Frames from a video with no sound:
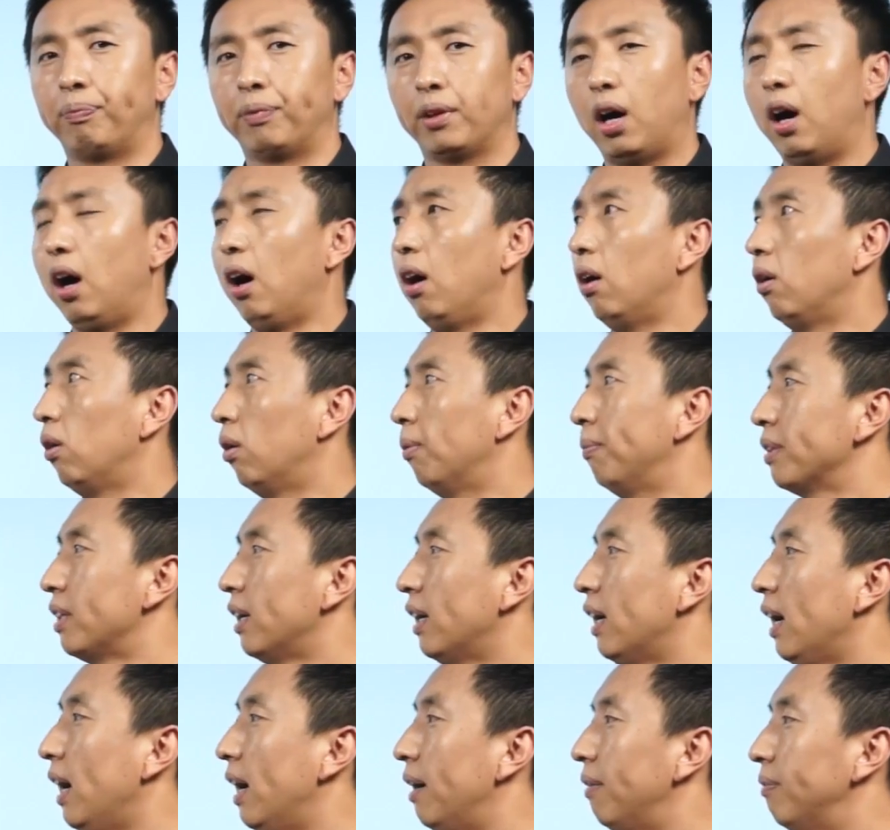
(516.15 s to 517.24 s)
好，我们先
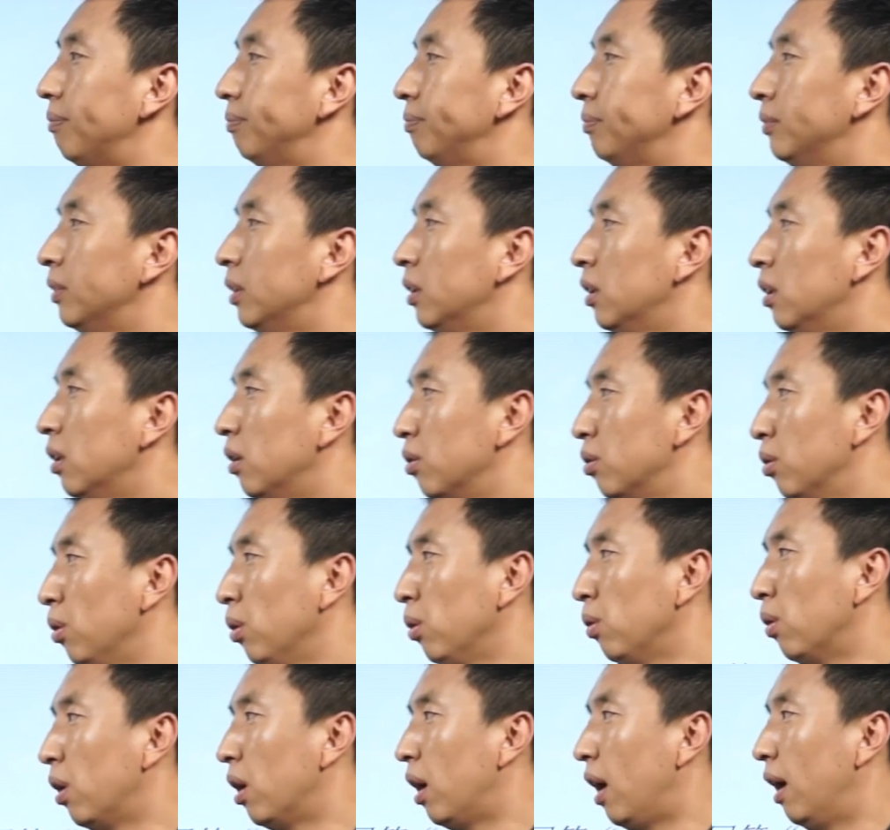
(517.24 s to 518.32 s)
看，
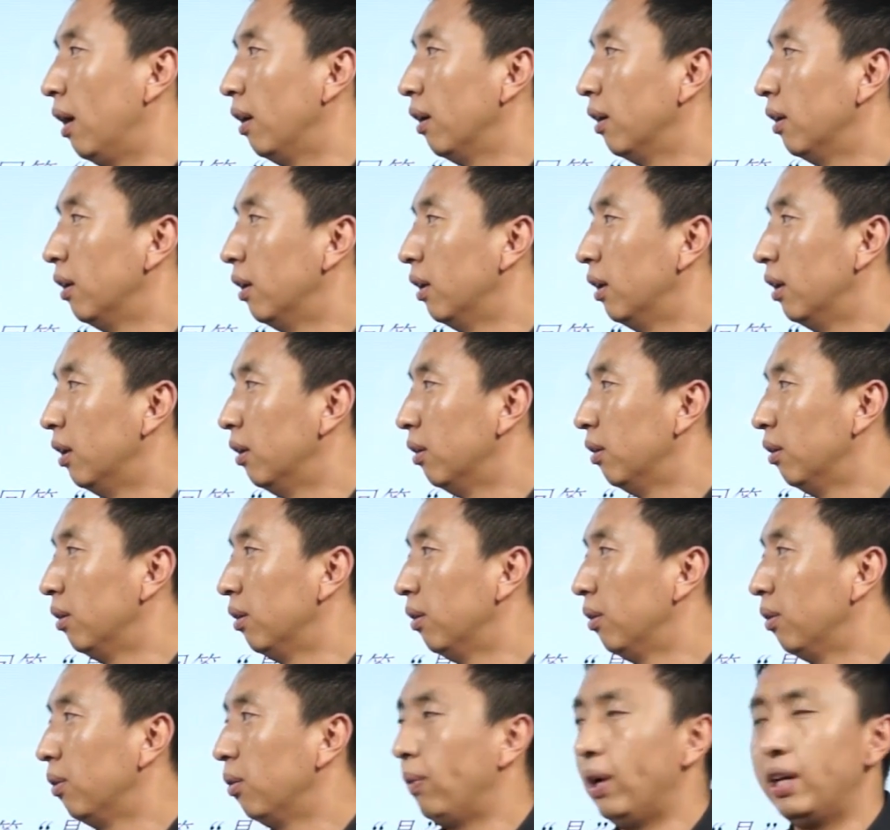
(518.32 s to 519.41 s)
如果
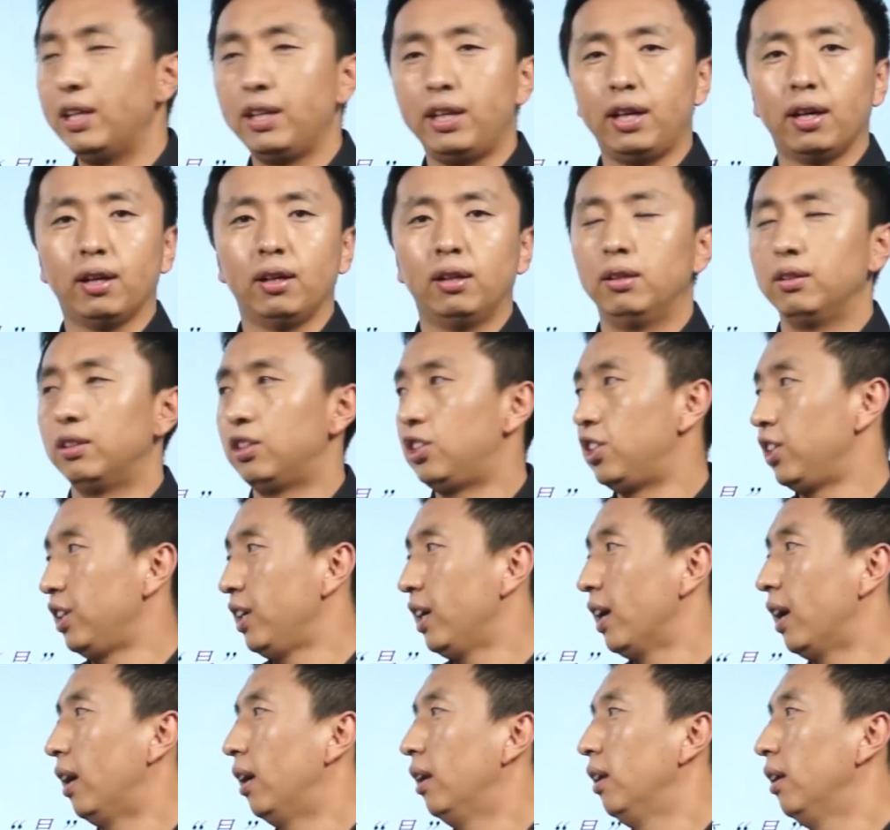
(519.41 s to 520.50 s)
问你企
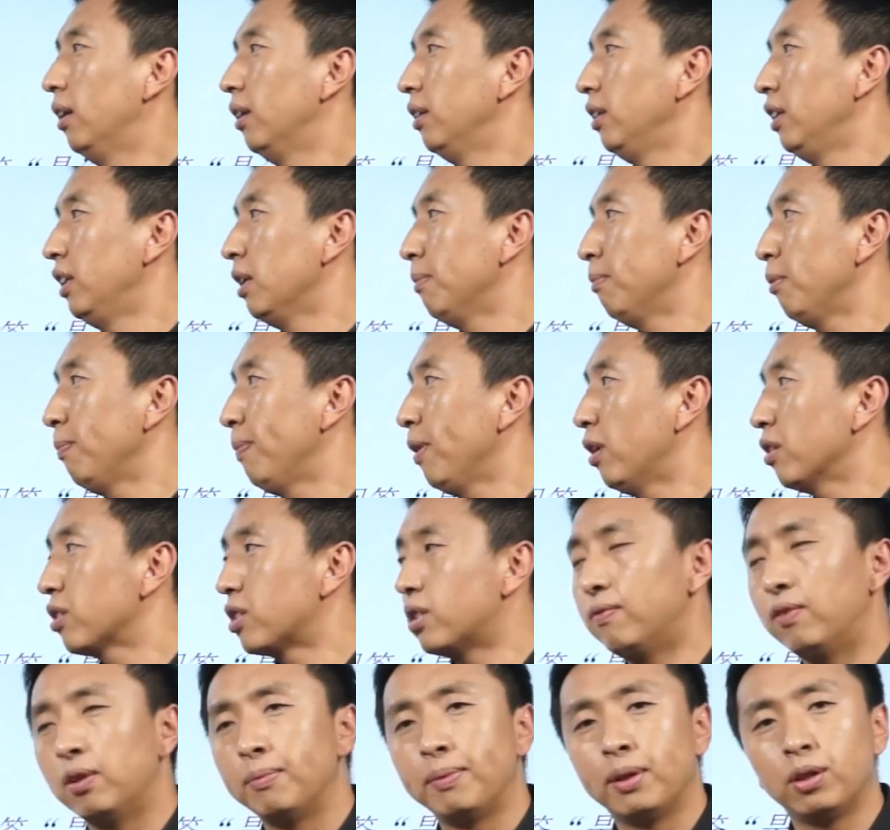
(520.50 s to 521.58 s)
业你的目标
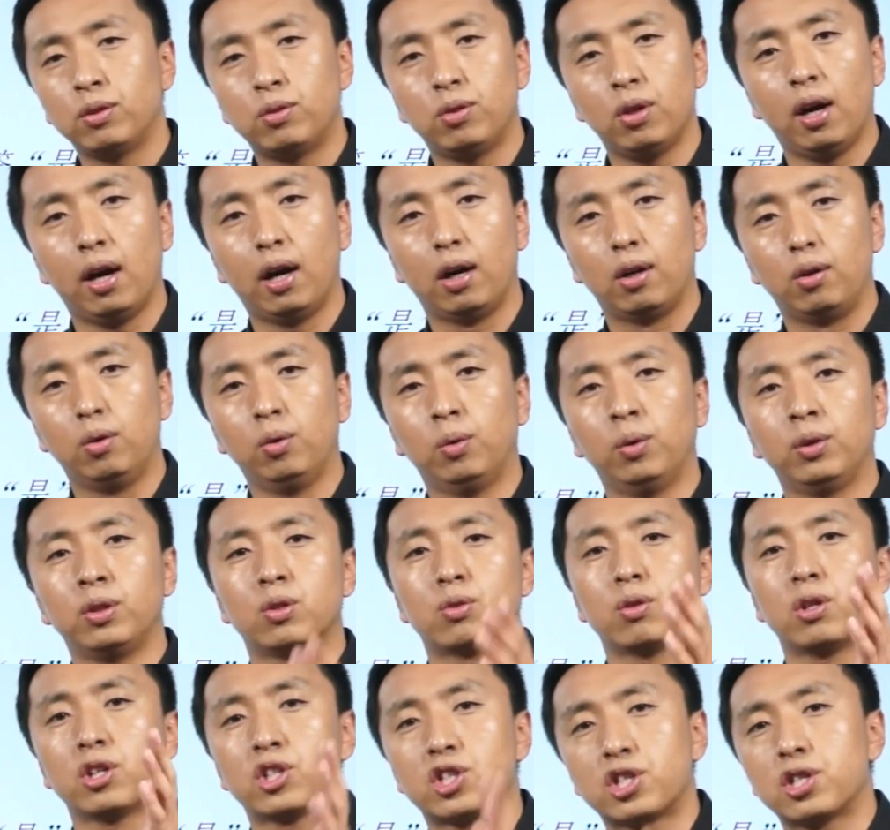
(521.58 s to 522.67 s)
是否明确啊？如果你
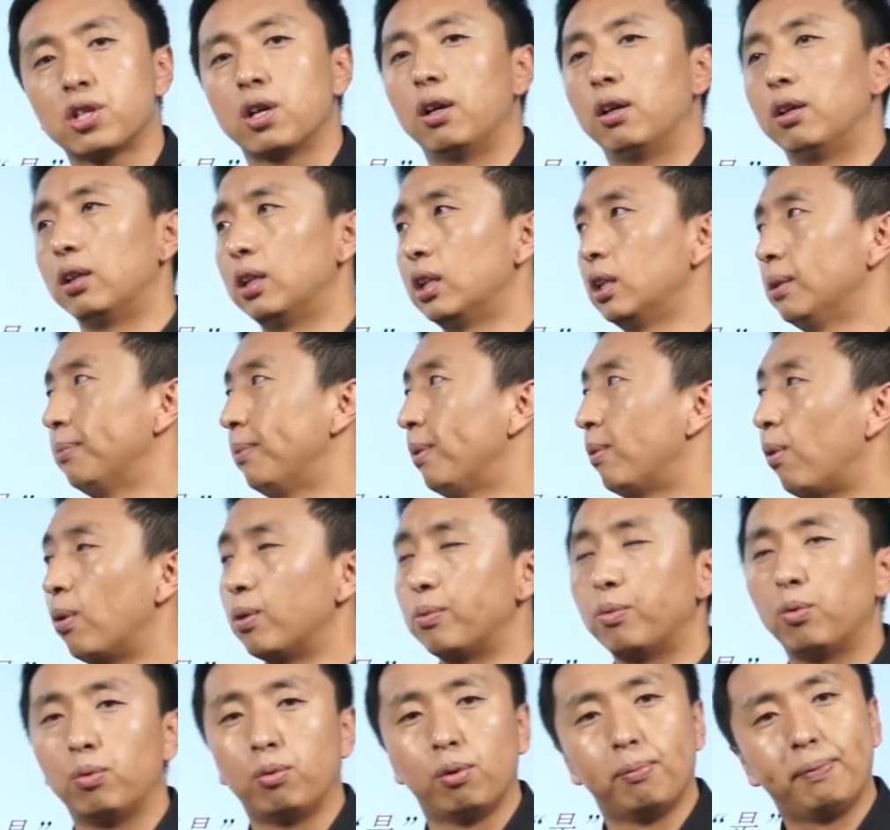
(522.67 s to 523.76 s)
说是，那么
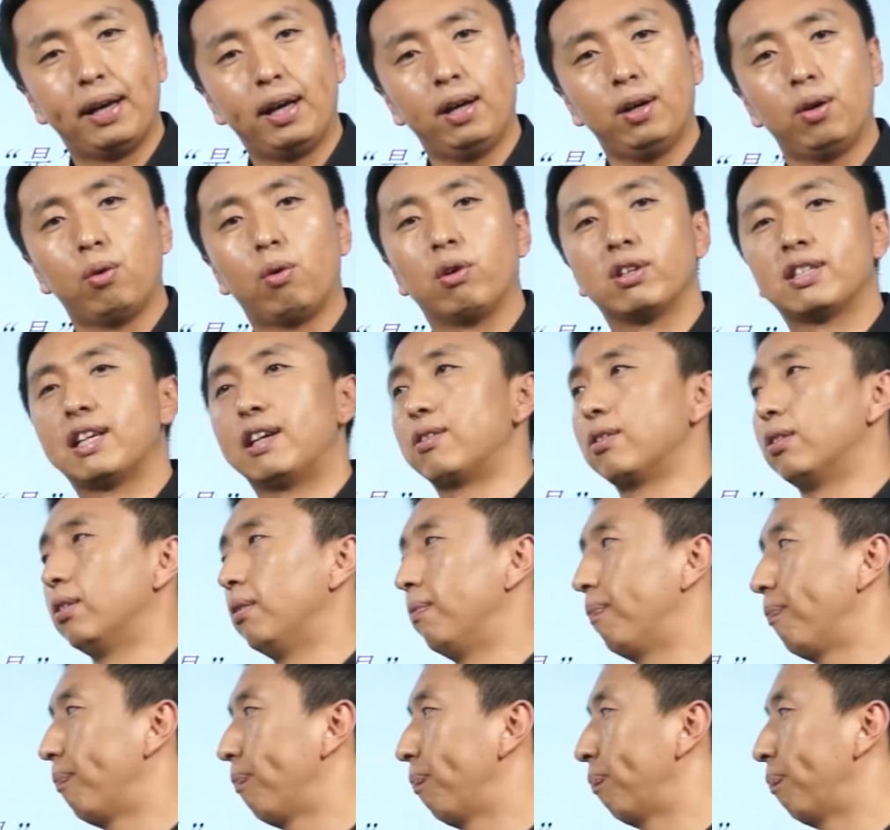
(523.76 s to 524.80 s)
往我们往下走。